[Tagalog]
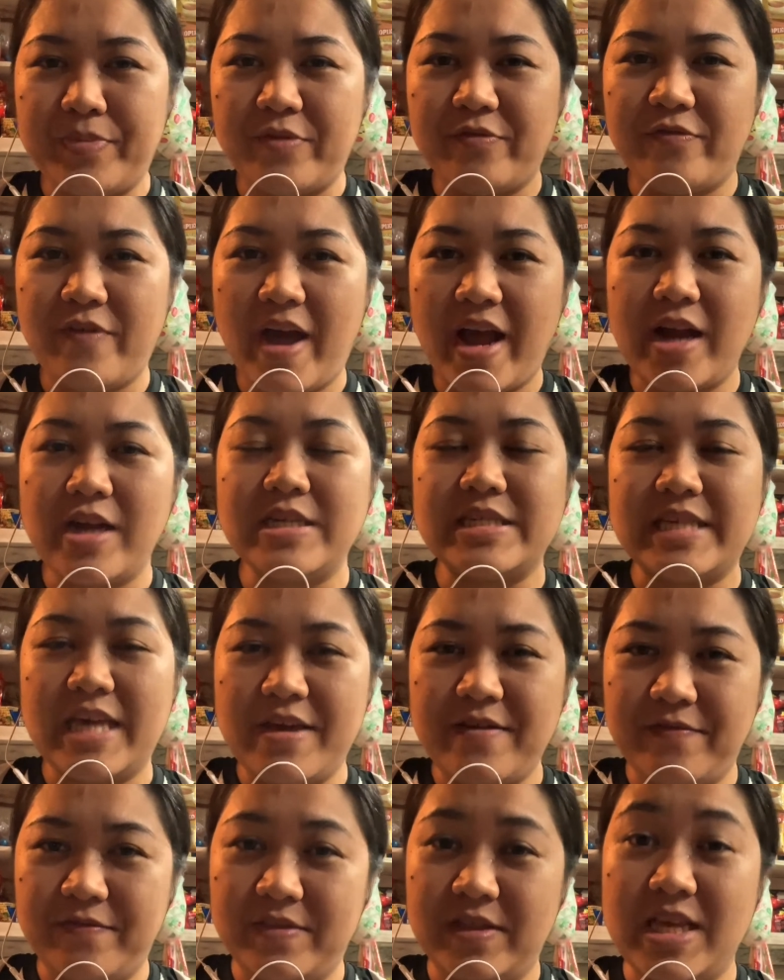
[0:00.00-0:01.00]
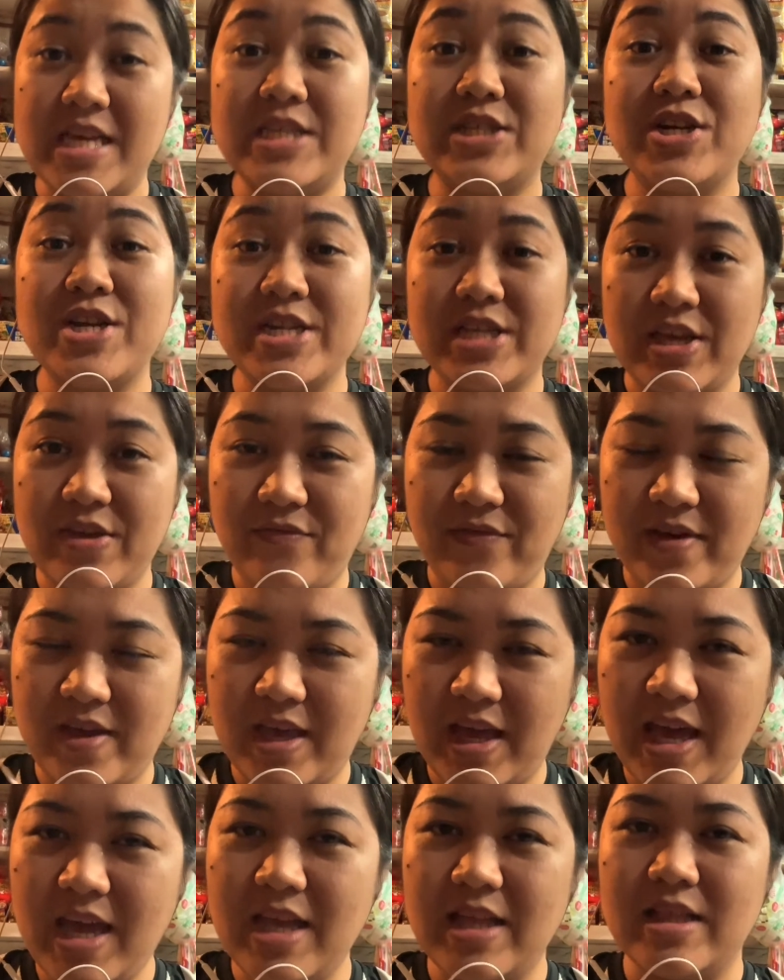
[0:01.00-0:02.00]
fire safety
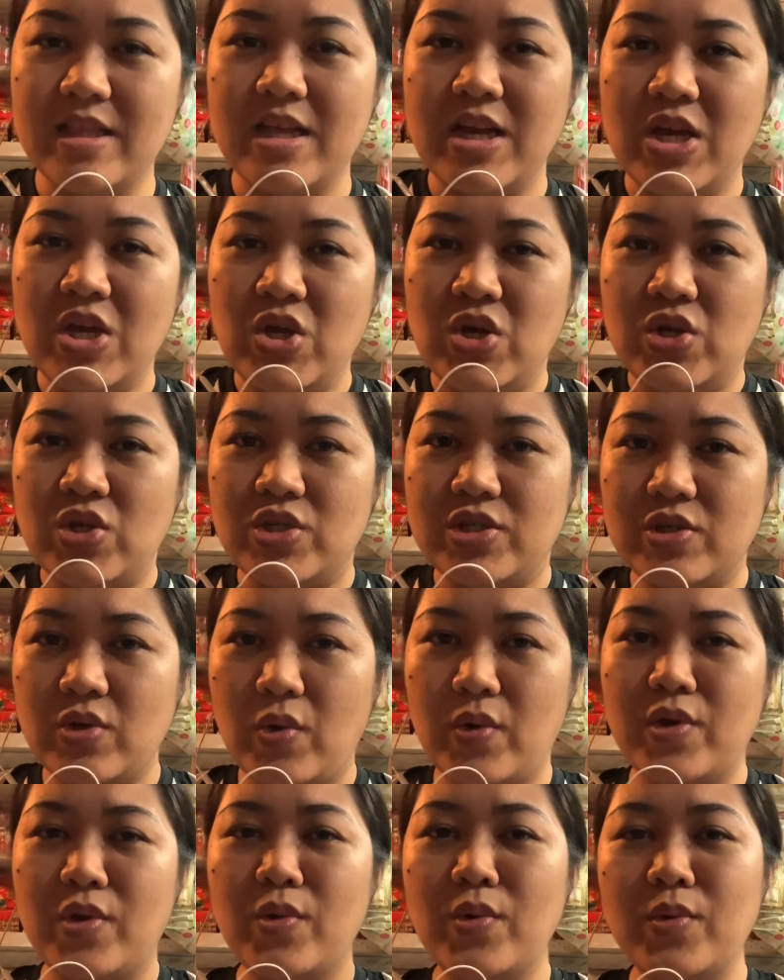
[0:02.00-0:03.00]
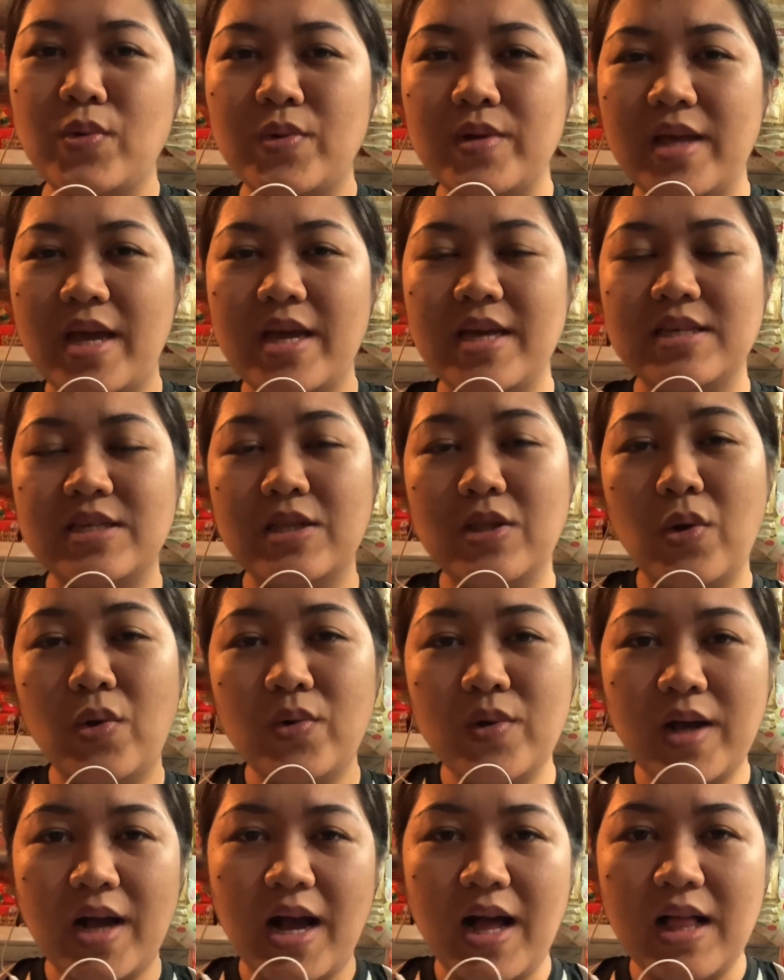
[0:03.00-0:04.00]
certificate. So, yung una is
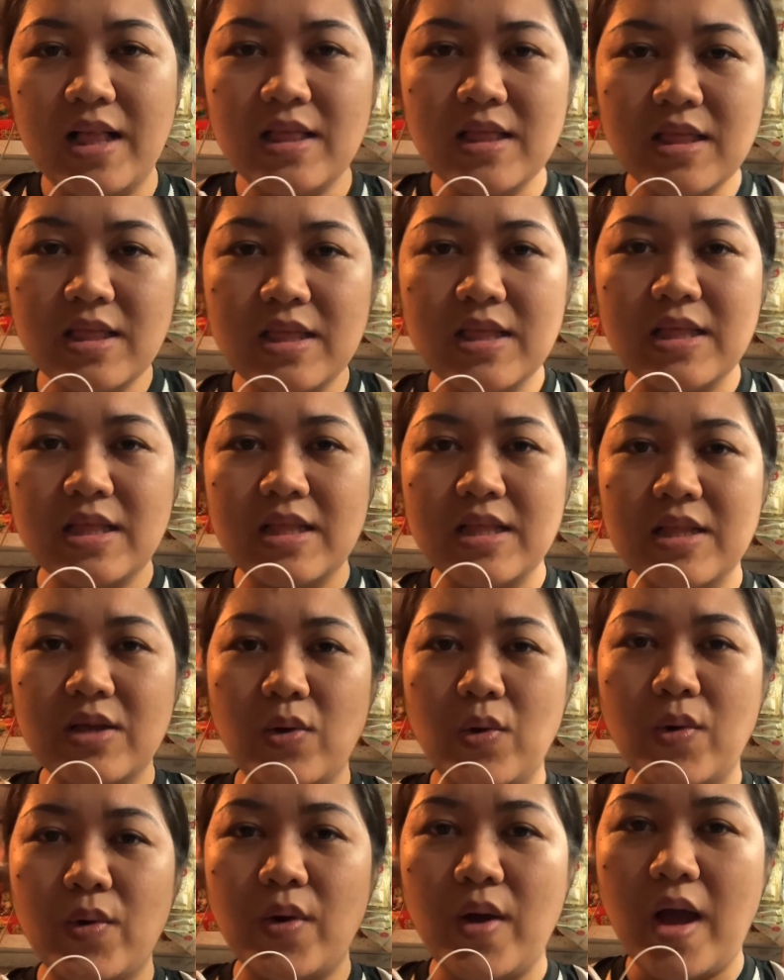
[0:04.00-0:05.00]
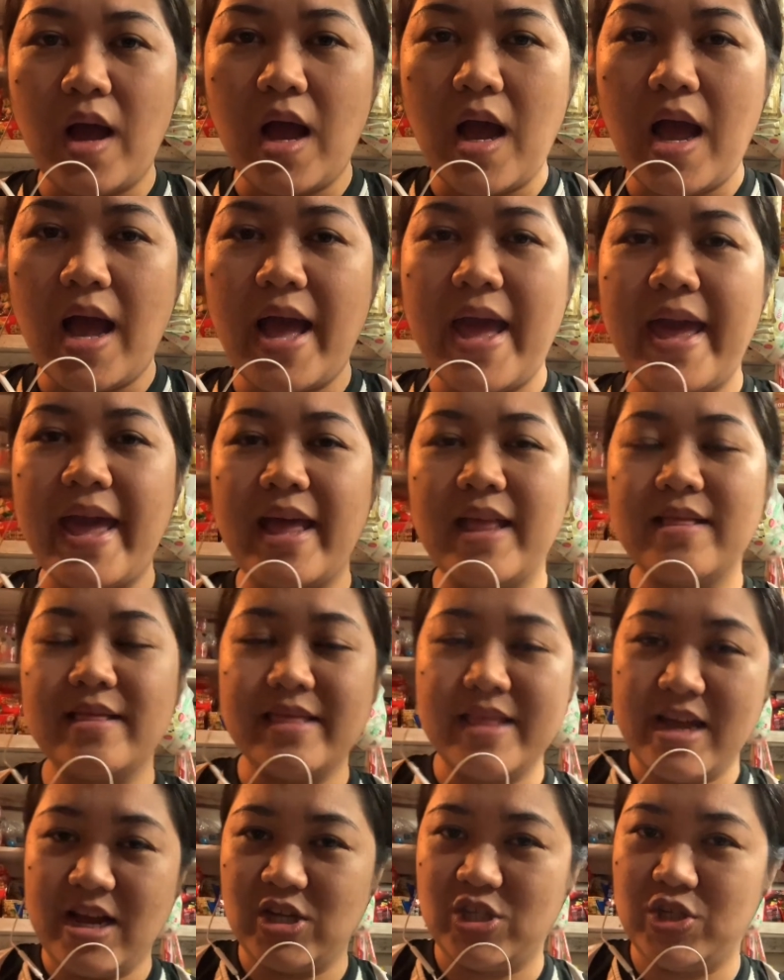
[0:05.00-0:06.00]
local and
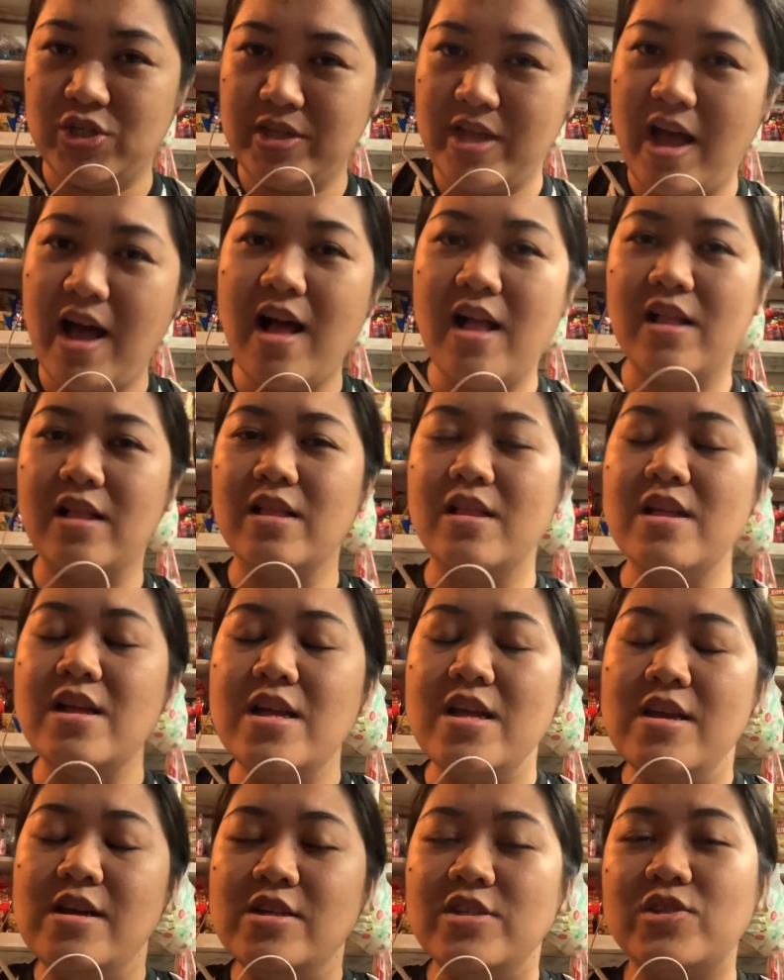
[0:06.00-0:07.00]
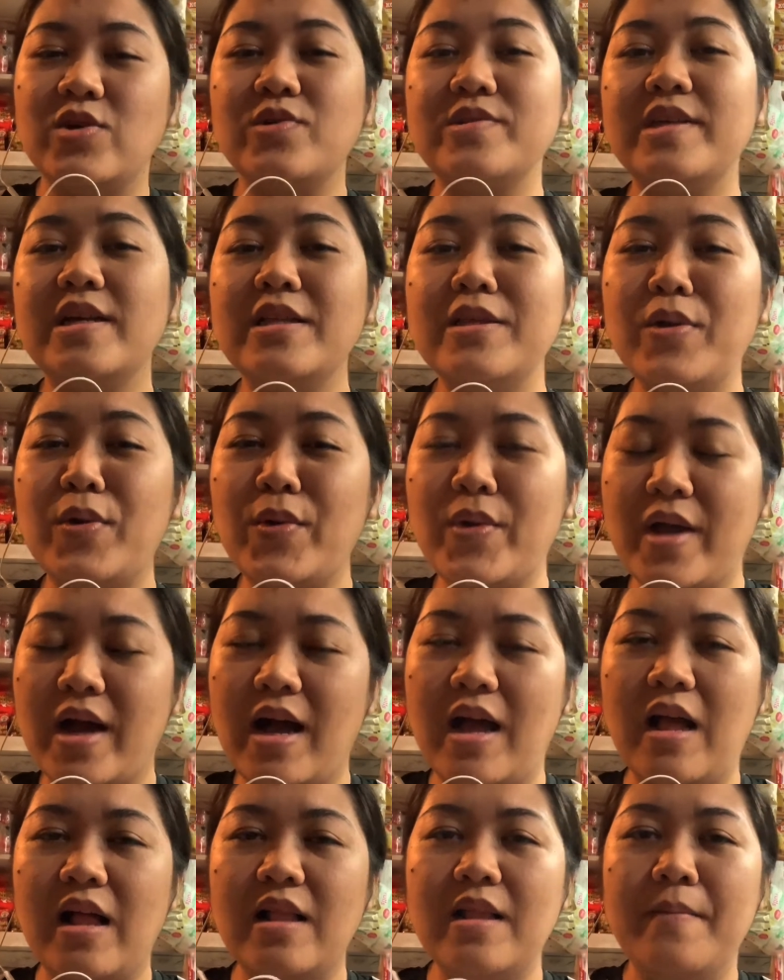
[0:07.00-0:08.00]
national. So, sa
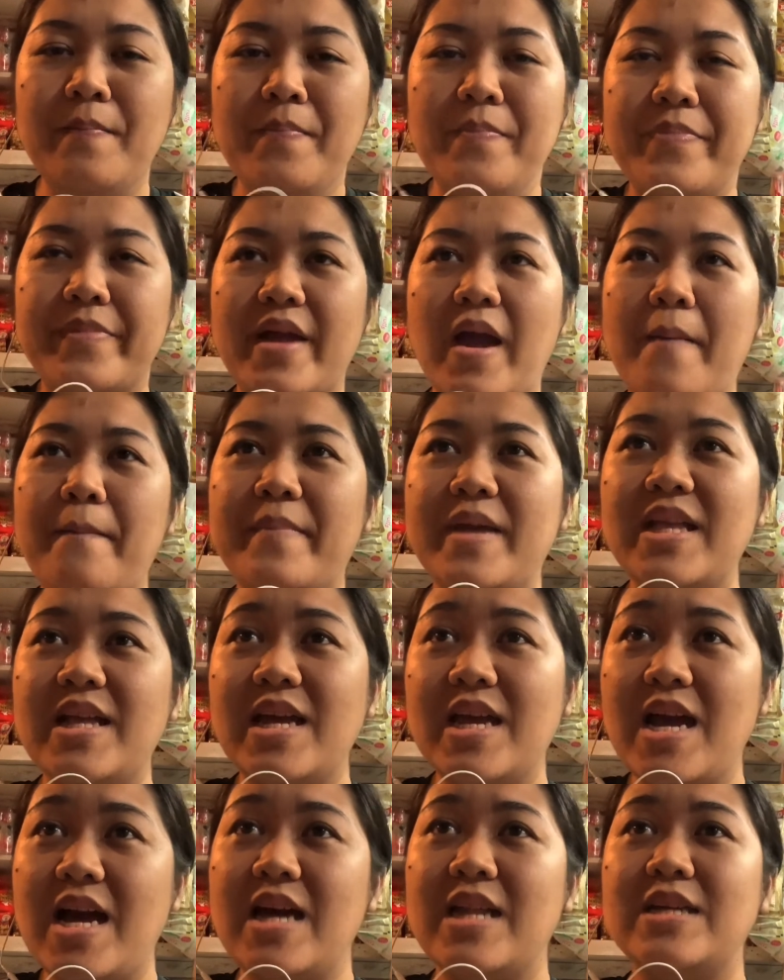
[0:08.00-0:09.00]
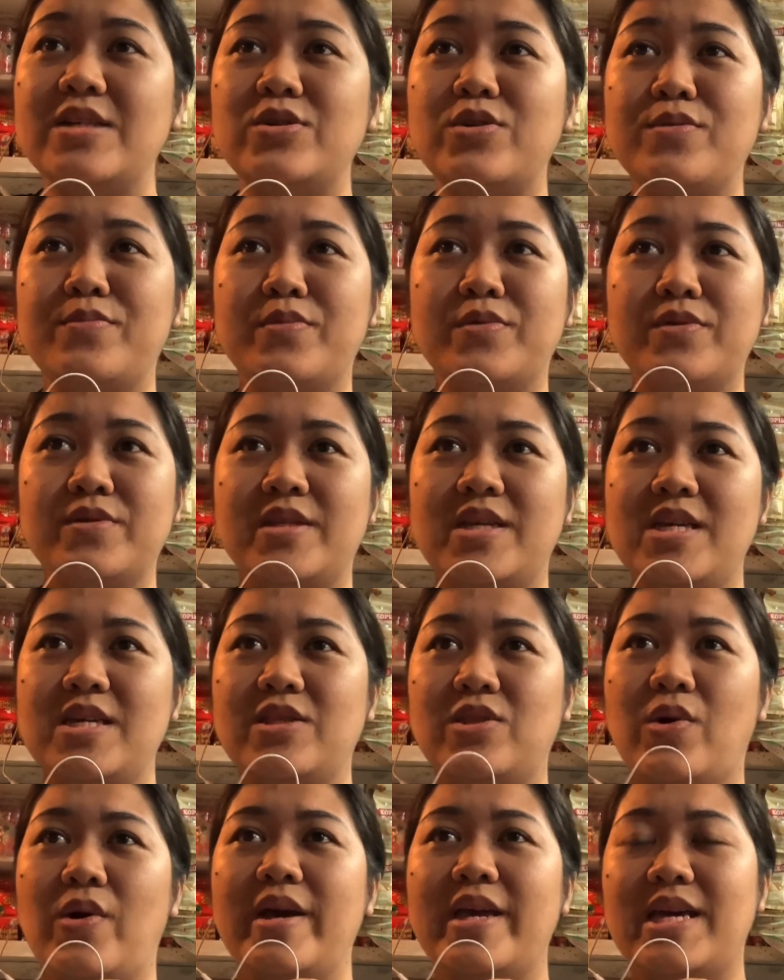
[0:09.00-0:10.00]
local, ang binayaran ko po
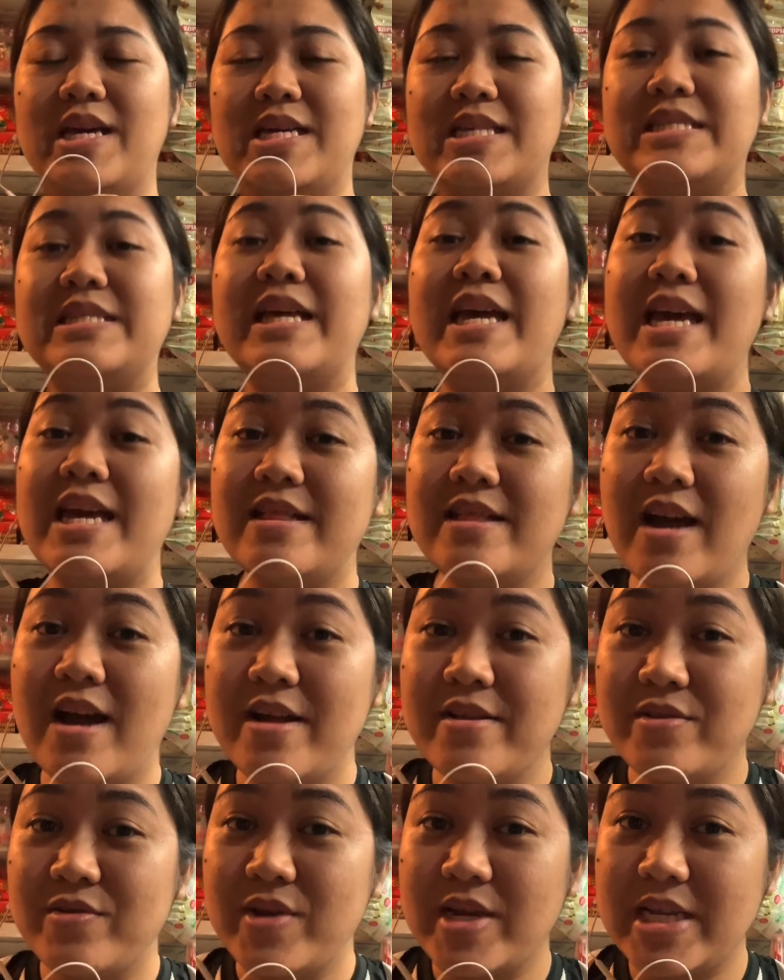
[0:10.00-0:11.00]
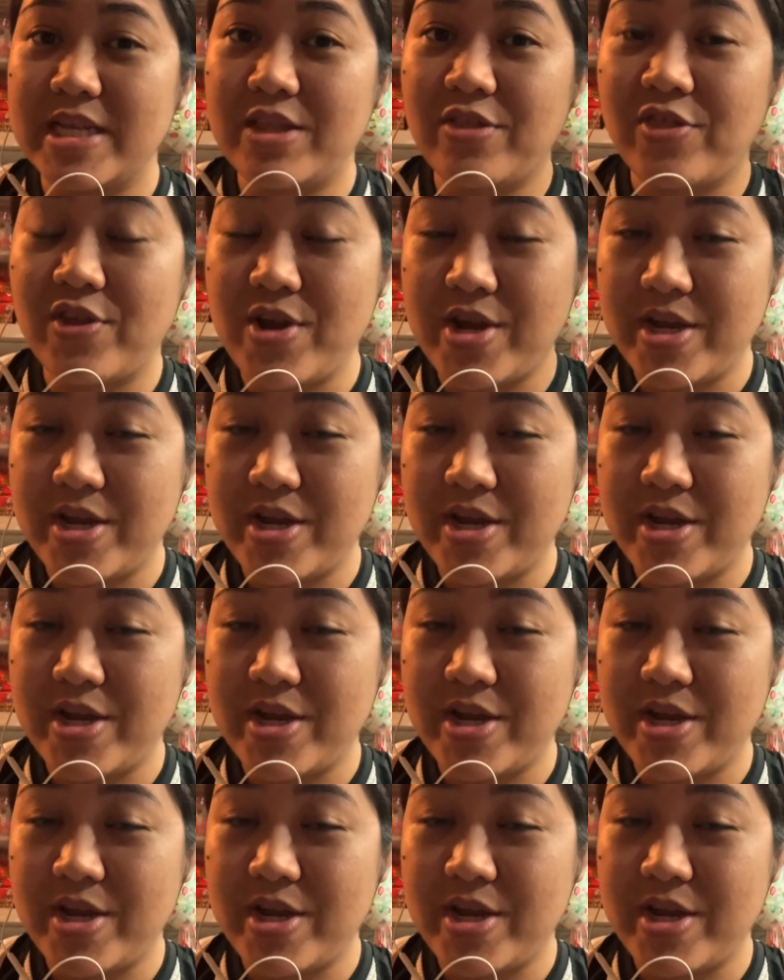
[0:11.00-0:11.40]
dito is 831